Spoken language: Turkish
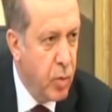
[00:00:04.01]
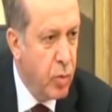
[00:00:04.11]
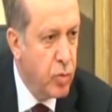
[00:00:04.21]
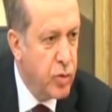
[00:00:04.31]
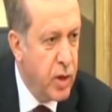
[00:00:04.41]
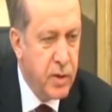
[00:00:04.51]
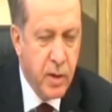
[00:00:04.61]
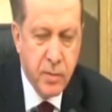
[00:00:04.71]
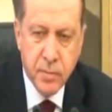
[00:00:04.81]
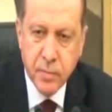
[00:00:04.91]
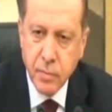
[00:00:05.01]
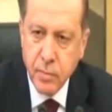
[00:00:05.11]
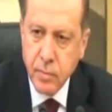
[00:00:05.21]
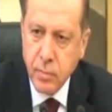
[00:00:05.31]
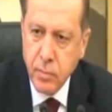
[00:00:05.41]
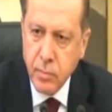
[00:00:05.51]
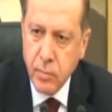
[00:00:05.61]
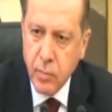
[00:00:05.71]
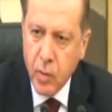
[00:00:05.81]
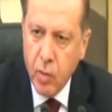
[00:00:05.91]
onu zaten
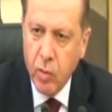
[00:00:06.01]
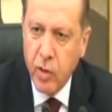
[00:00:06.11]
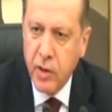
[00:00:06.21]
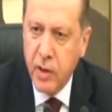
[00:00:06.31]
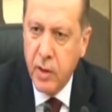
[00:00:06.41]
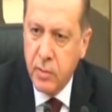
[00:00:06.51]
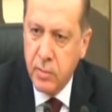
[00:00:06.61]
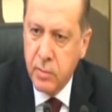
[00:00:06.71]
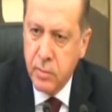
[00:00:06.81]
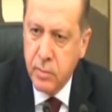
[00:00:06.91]
orada